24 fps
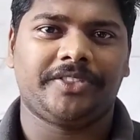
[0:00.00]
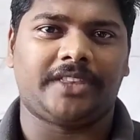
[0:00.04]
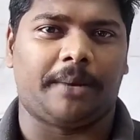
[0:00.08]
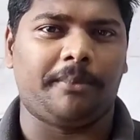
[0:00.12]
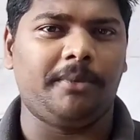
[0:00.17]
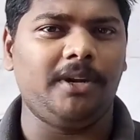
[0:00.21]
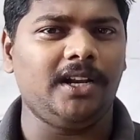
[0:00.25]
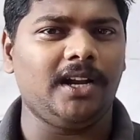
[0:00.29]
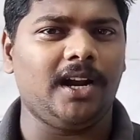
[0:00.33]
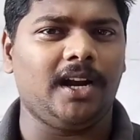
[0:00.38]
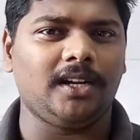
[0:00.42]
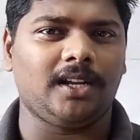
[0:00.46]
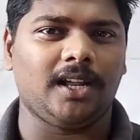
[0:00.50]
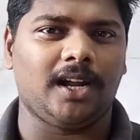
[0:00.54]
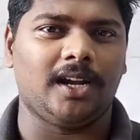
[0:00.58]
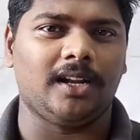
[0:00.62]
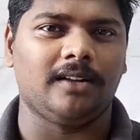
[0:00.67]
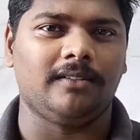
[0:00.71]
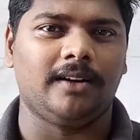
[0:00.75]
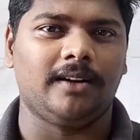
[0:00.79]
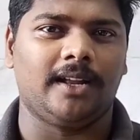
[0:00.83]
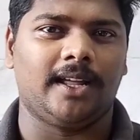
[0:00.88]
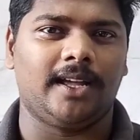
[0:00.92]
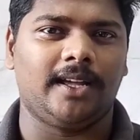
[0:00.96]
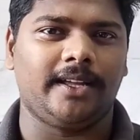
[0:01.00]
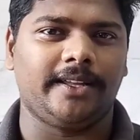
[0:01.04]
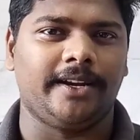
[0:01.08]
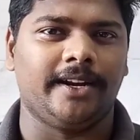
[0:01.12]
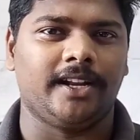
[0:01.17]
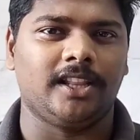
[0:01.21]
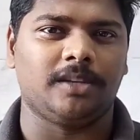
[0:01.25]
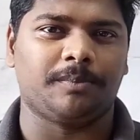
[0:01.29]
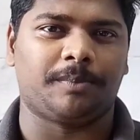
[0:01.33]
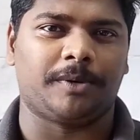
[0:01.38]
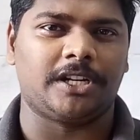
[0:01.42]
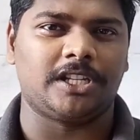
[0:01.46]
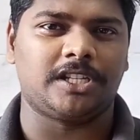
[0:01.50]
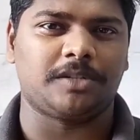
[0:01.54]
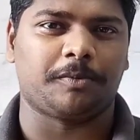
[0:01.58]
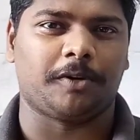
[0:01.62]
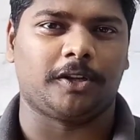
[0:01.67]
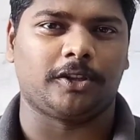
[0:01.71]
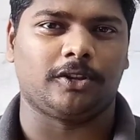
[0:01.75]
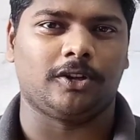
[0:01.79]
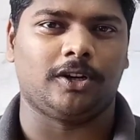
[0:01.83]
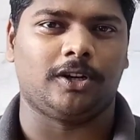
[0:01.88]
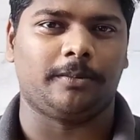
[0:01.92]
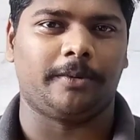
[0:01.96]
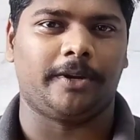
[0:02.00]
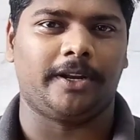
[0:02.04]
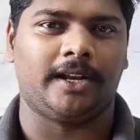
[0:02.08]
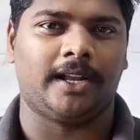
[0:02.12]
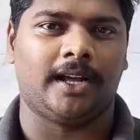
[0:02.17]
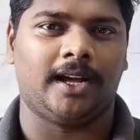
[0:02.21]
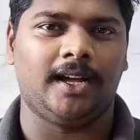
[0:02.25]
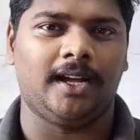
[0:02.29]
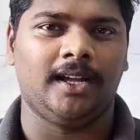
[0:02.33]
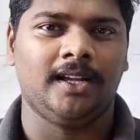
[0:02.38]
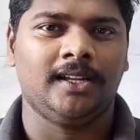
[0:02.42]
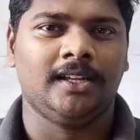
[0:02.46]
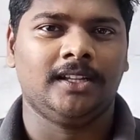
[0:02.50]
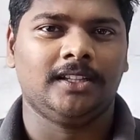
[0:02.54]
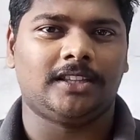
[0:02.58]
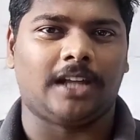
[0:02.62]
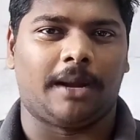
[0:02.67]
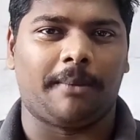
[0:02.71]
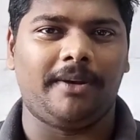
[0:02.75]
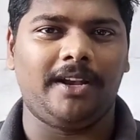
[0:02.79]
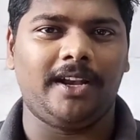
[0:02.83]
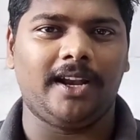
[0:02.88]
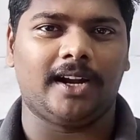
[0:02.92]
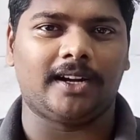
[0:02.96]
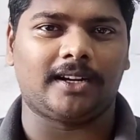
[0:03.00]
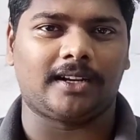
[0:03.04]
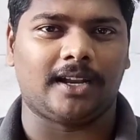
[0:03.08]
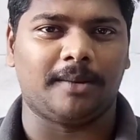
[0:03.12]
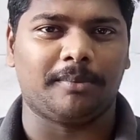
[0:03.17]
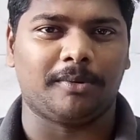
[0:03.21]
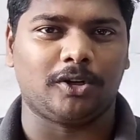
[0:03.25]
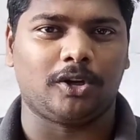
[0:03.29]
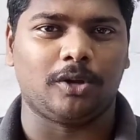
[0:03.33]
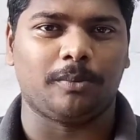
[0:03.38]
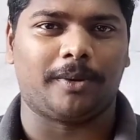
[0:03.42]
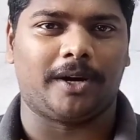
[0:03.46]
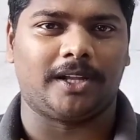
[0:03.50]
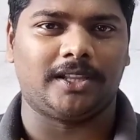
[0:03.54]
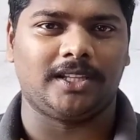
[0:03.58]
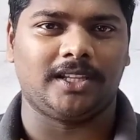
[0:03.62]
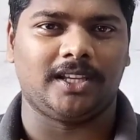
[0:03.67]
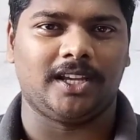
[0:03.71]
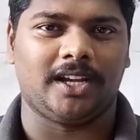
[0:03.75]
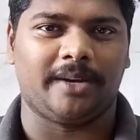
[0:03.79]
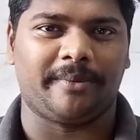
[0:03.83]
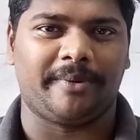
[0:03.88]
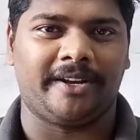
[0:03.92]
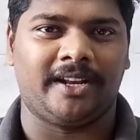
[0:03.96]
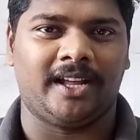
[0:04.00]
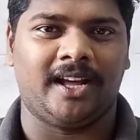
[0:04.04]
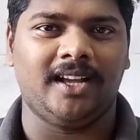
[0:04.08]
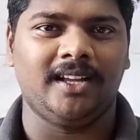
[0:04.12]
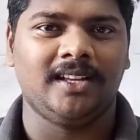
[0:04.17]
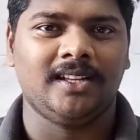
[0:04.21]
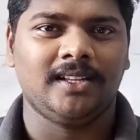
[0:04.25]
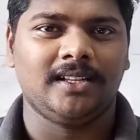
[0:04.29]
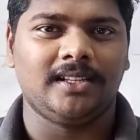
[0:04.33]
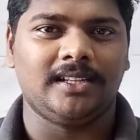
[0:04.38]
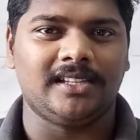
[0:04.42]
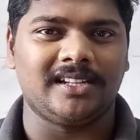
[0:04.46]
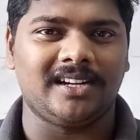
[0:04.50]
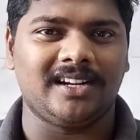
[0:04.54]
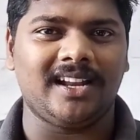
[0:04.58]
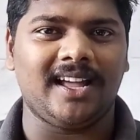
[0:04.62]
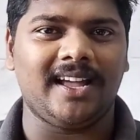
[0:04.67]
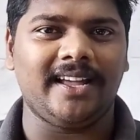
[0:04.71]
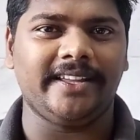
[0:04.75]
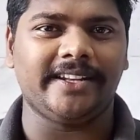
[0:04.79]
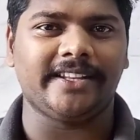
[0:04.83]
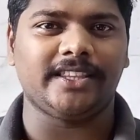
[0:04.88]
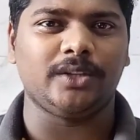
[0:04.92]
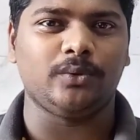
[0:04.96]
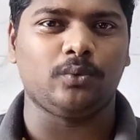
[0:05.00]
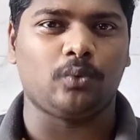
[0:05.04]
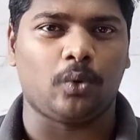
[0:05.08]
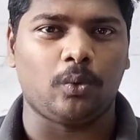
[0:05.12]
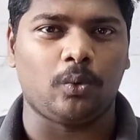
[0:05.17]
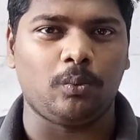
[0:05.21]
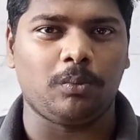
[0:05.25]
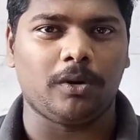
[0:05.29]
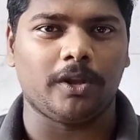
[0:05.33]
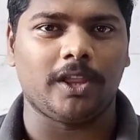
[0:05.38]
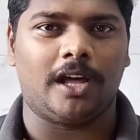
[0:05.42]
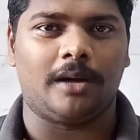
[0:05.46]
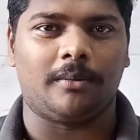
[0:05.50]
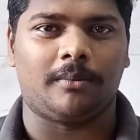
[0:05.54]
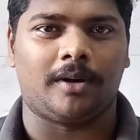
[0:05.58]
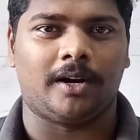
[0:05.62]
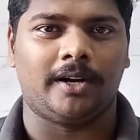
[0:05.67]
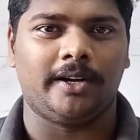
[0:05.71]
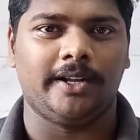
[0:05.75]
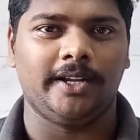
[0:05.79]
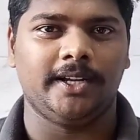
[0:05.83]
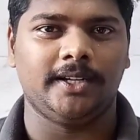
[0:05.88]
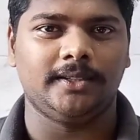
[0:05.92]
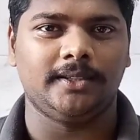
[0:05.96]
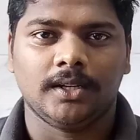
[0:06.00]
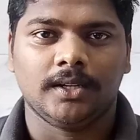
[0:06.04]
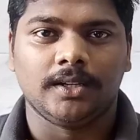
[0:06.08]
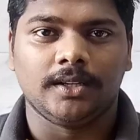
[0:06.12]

தமிழ்நாட்டு அளவில் எடுத்து படித்து பார்த்தோம் அப்படின்னா தமிழ்நாட்டில் மட்டும் பார்த்தீங்க அப்படின்னா இரண்டாயிரத்தி ஒன்பதாம் ஆண்டு